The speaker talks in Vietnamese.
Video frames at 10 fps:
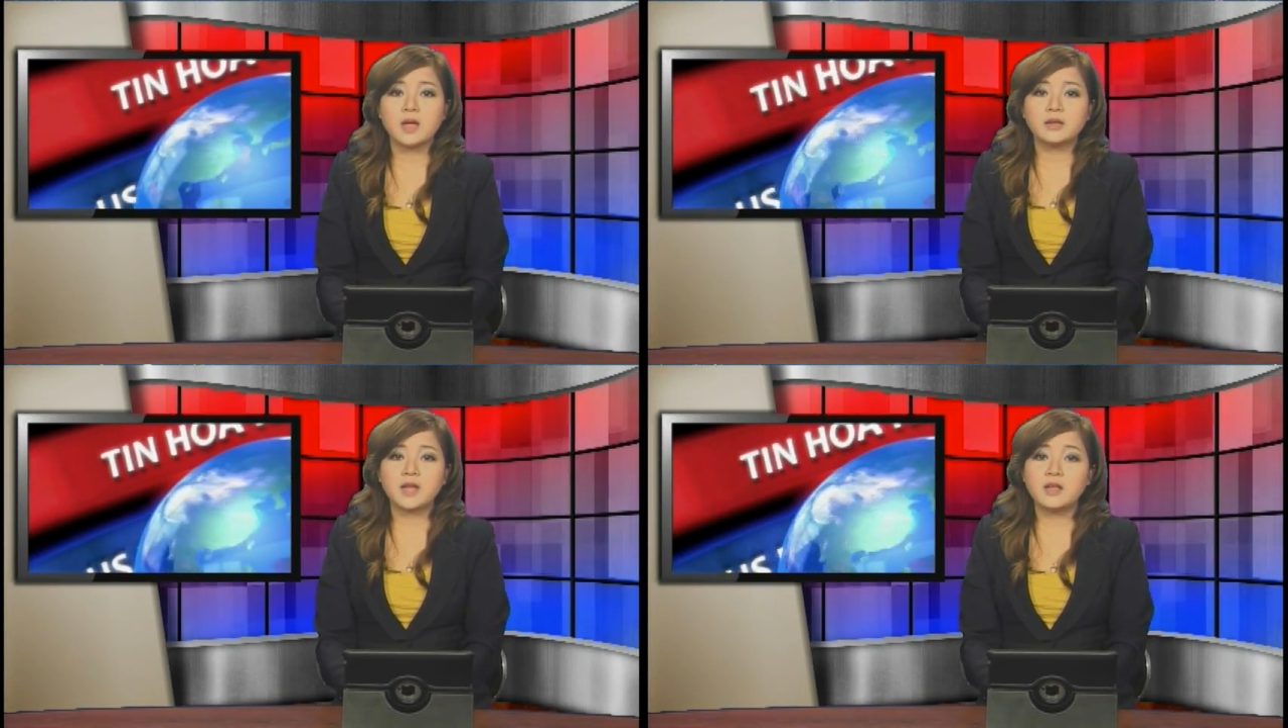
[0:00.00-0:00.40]

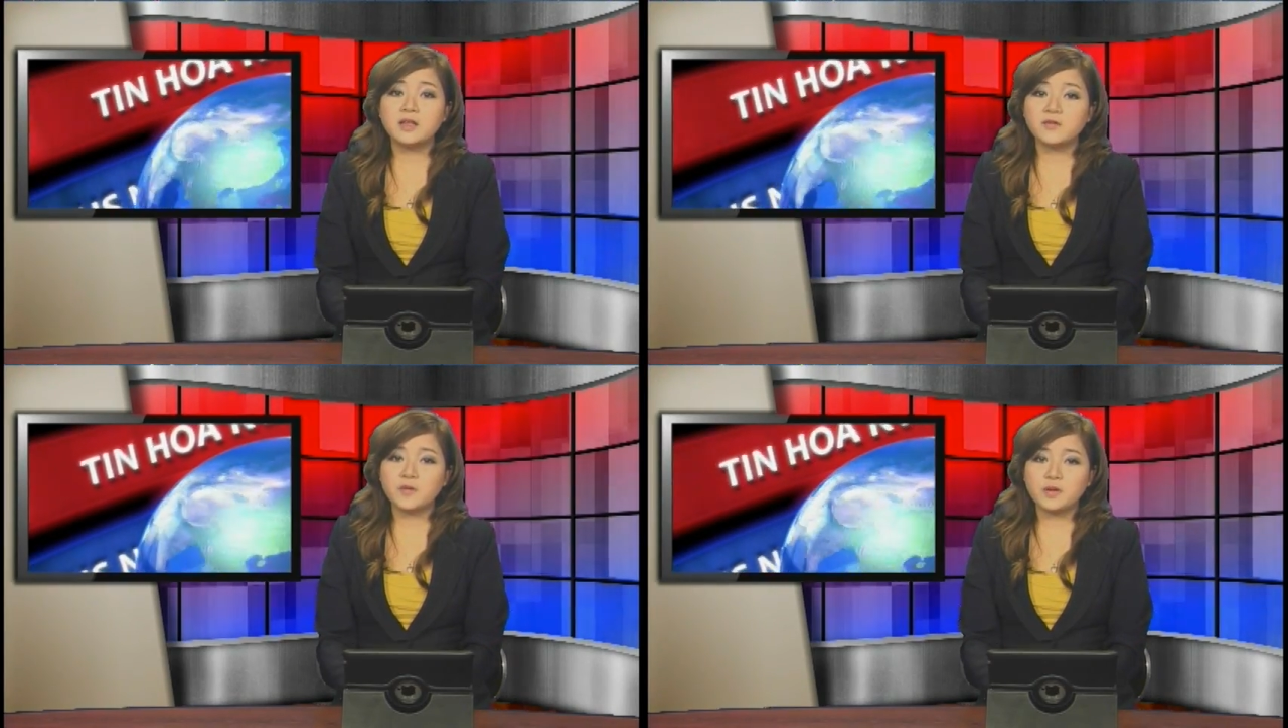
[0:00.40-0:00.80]
Đệ
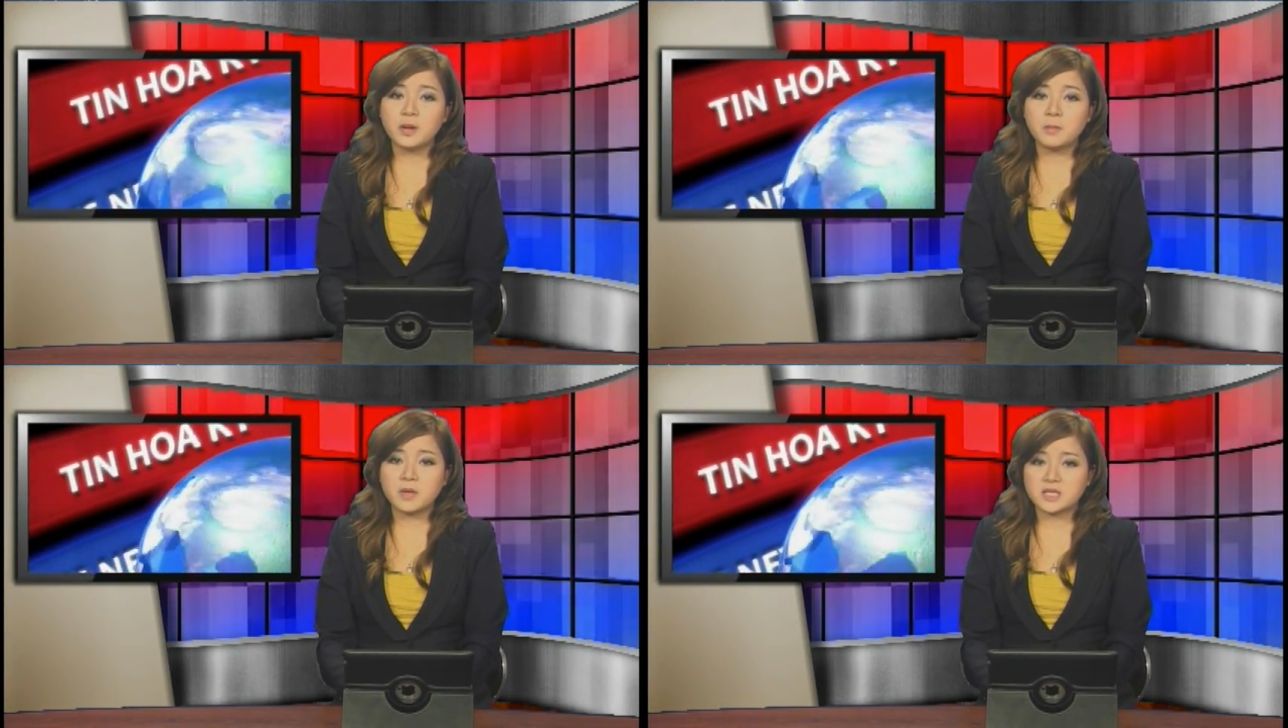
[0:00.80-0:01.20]
nhất phu
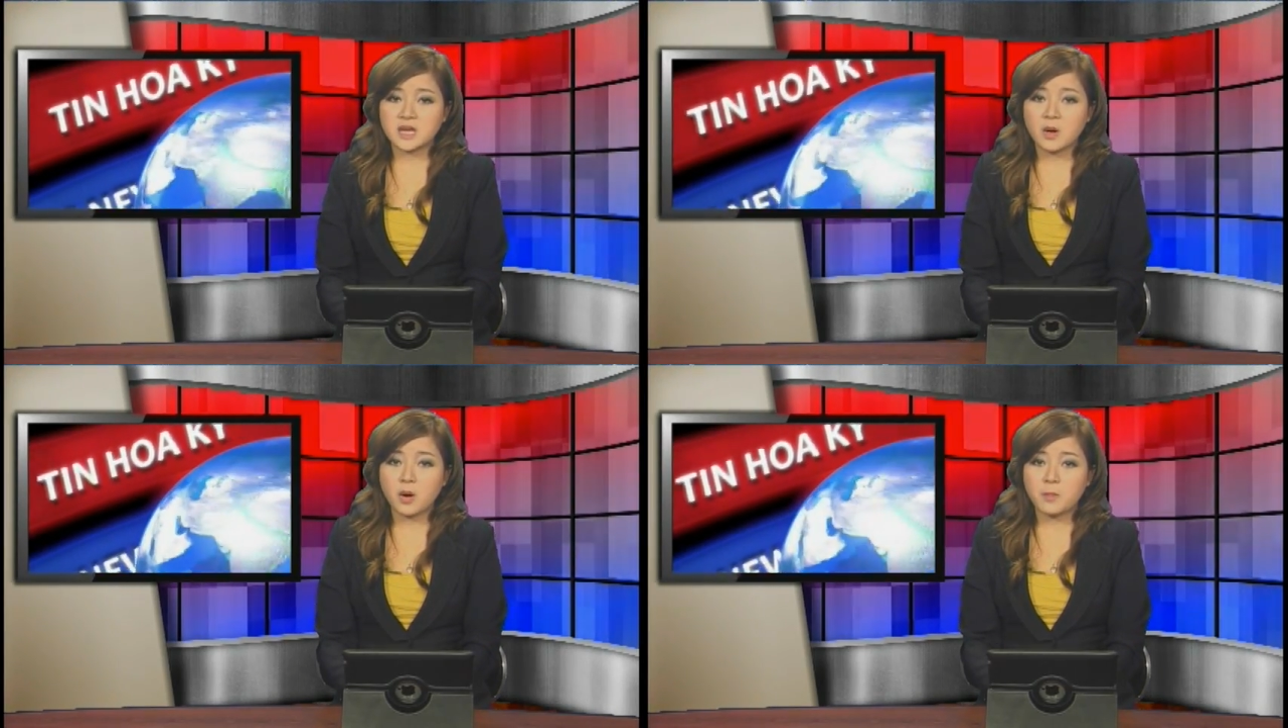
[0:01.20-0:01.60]
nhân
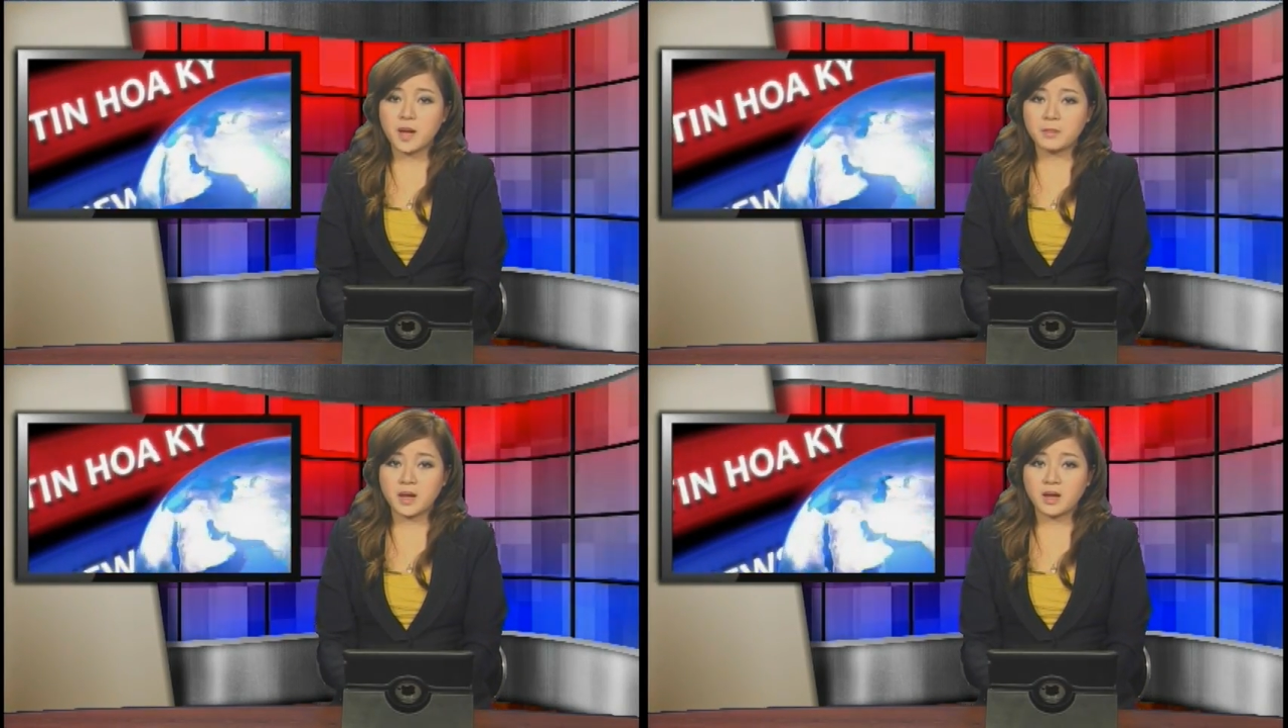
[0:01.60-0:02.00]
Michelle
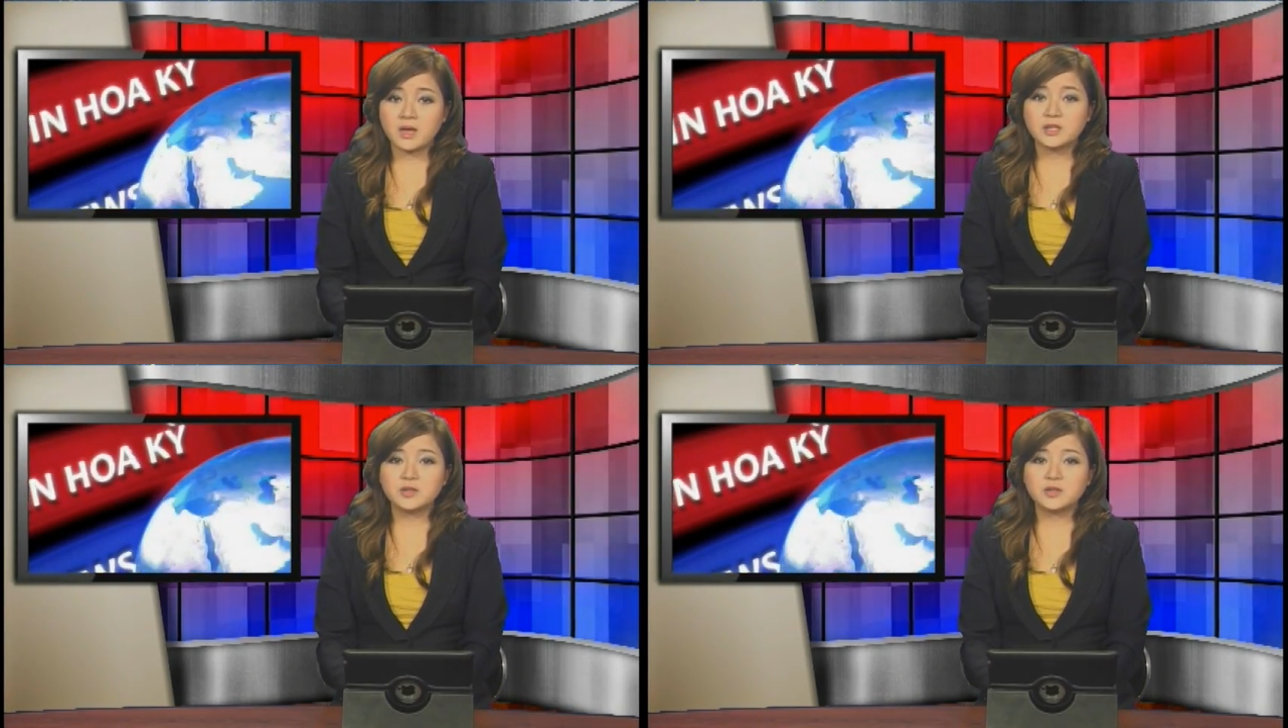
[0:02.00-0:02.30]
Obama